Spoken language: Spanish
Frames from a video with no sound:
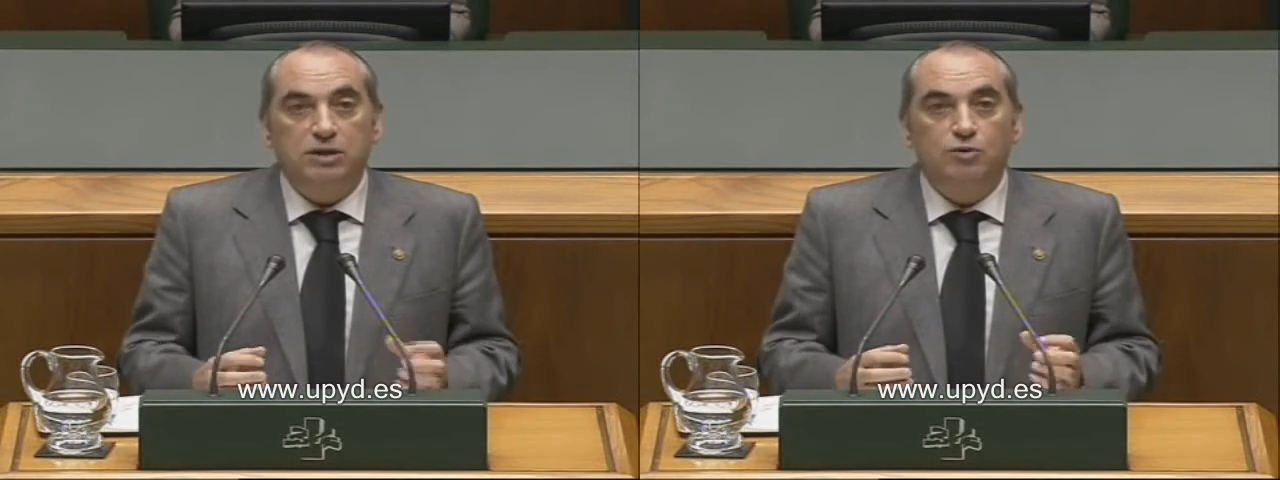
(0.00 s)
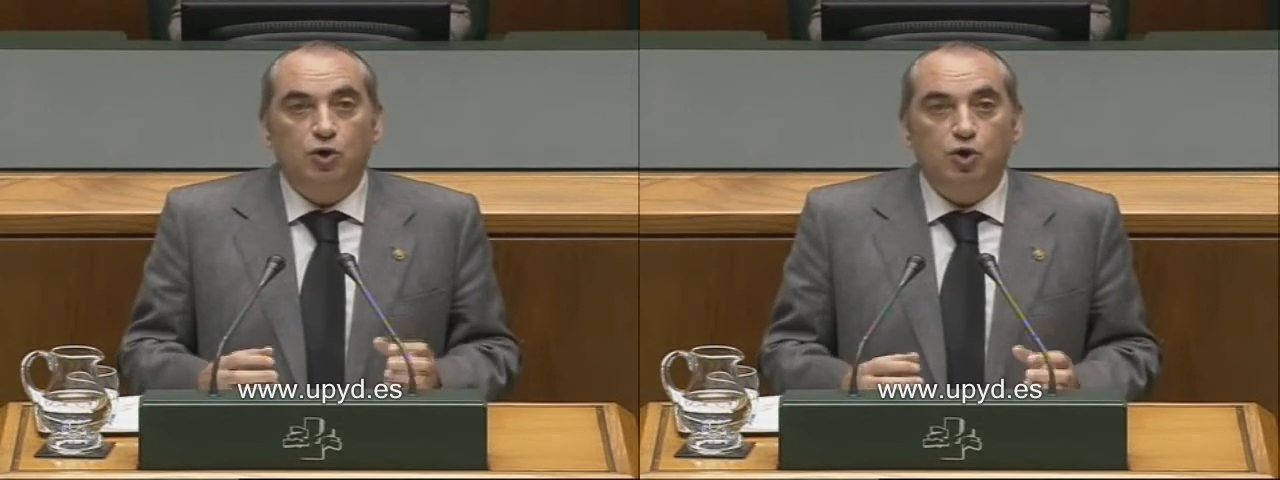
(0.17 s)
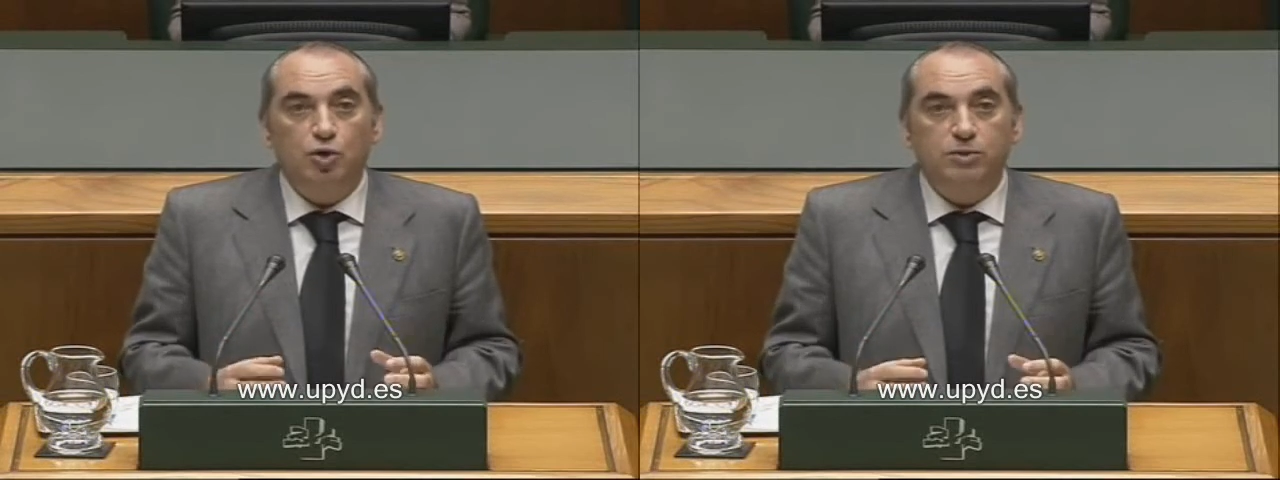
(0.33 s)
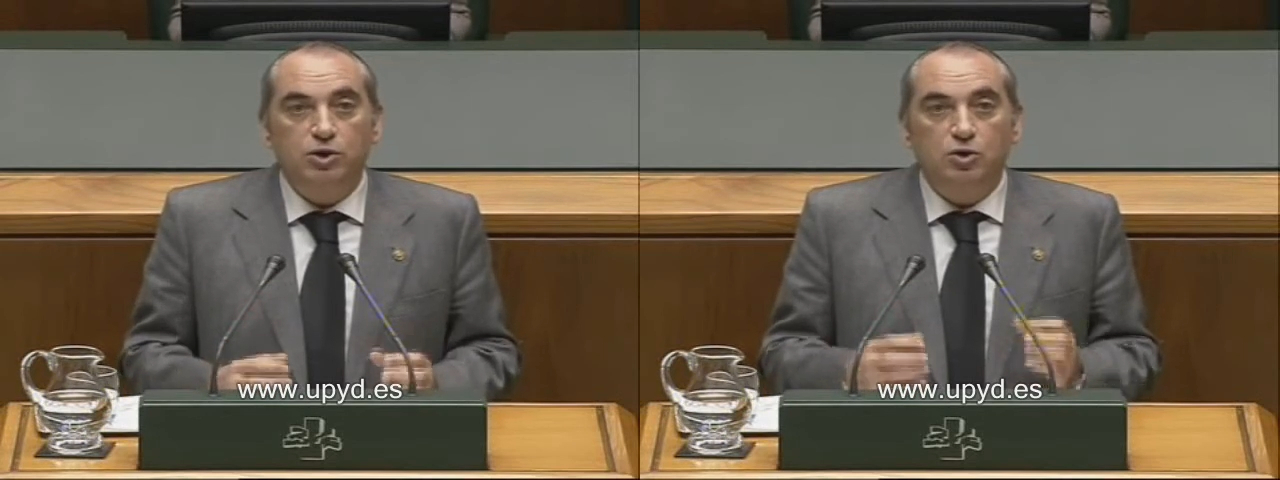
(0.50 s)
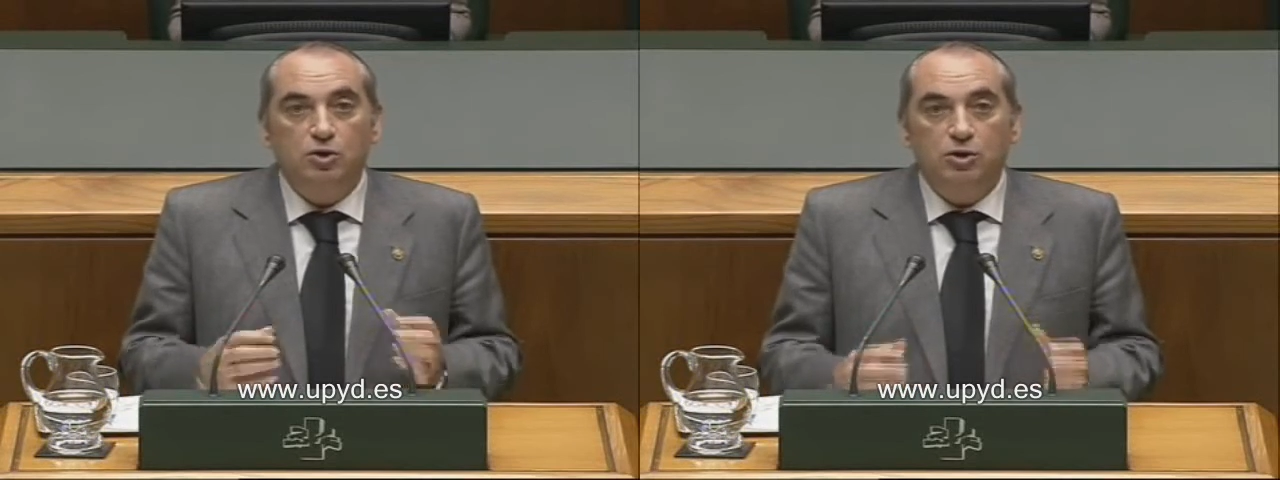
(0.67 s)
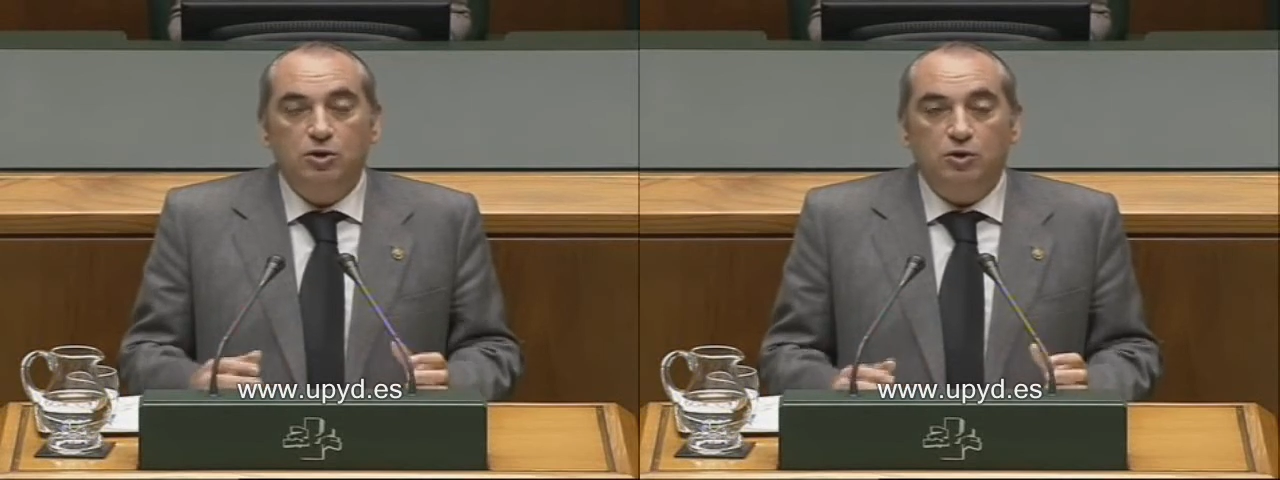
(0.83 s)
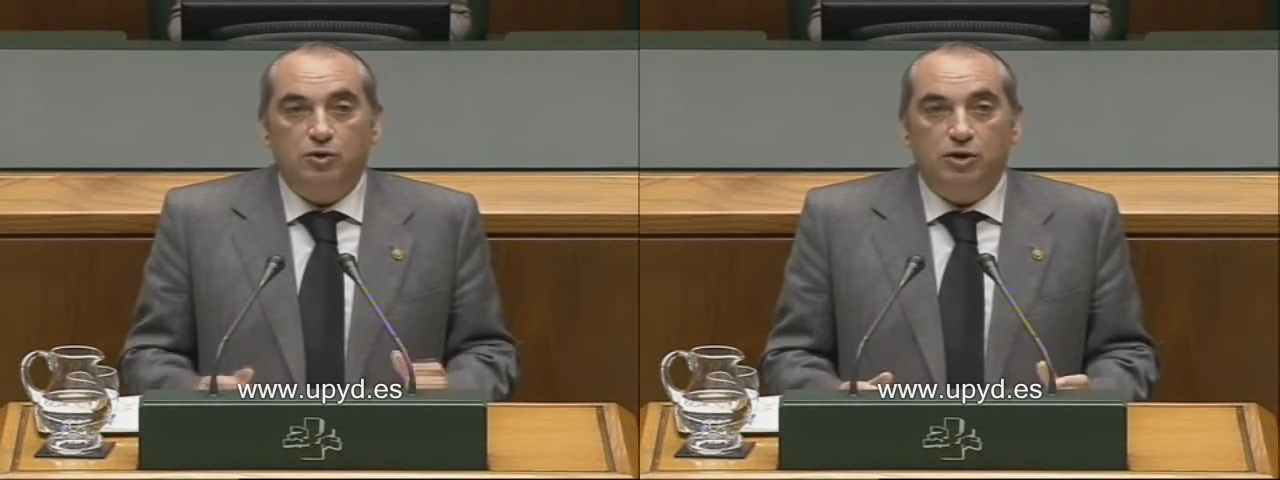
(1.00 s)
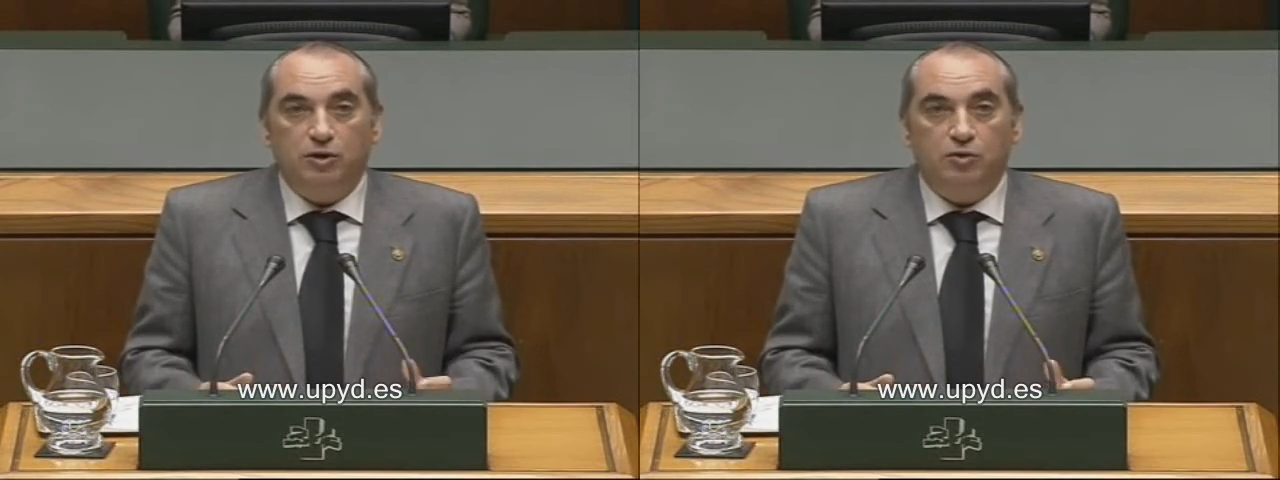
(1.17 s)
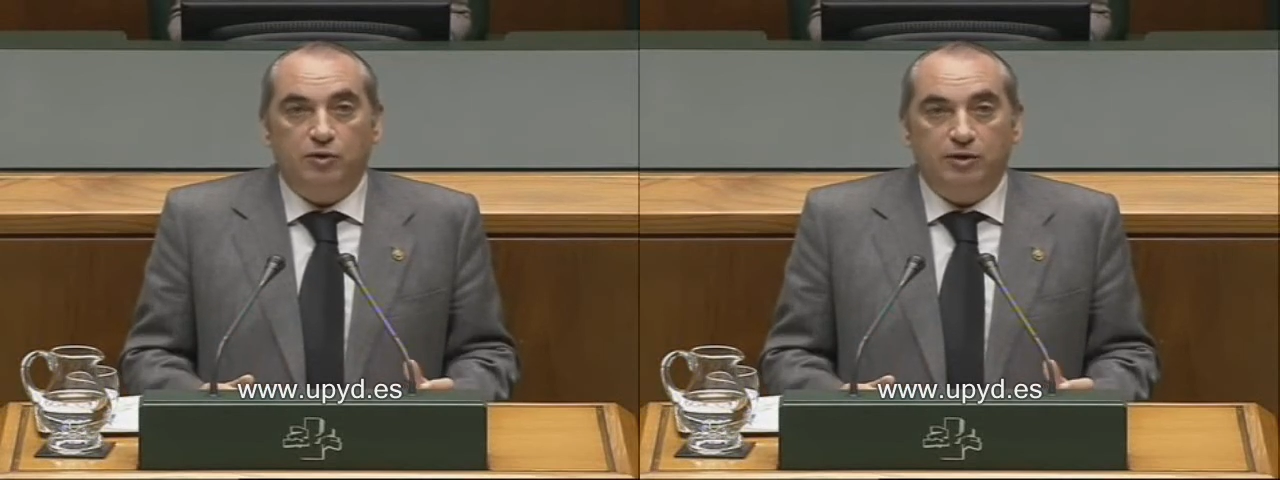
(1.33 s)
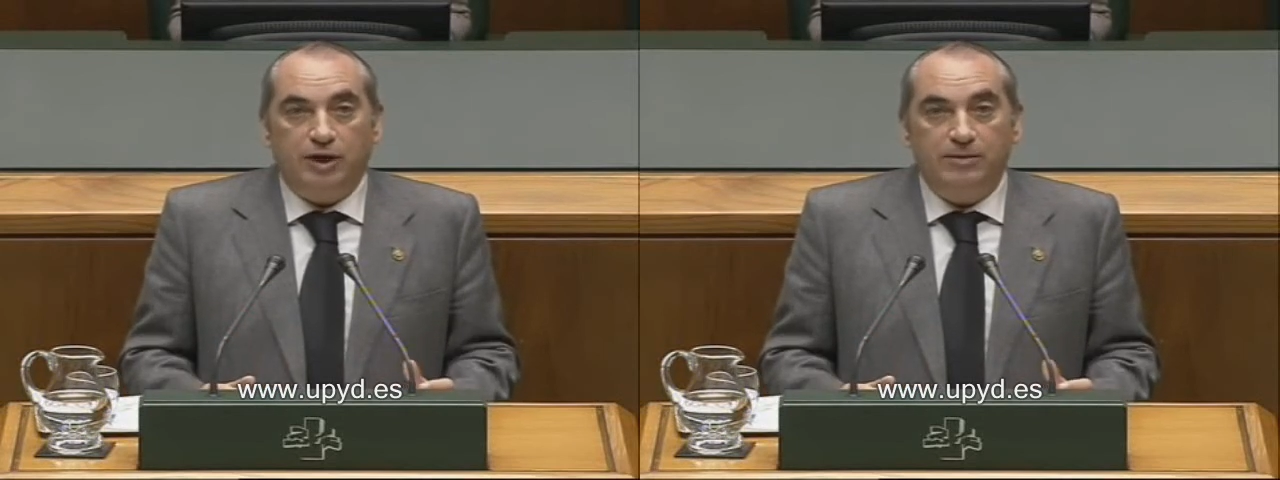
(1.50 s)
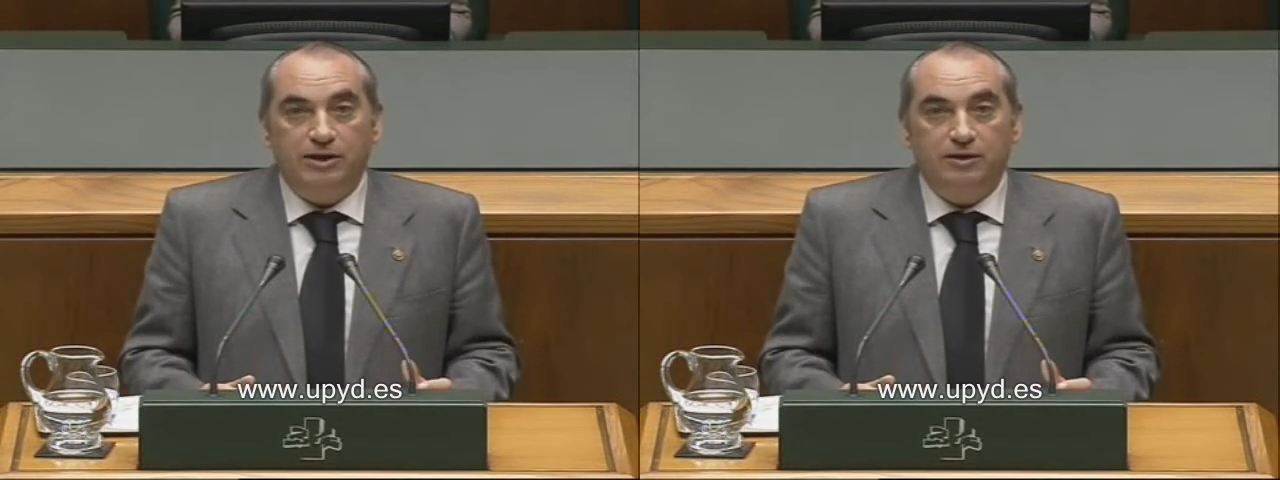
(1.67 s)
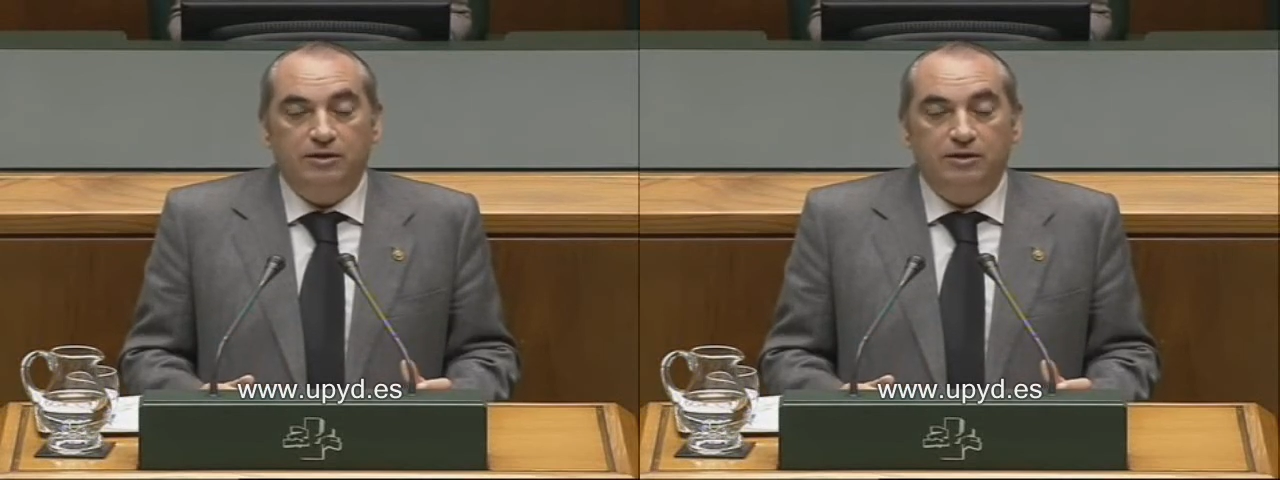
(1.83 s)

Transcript: económico con, el,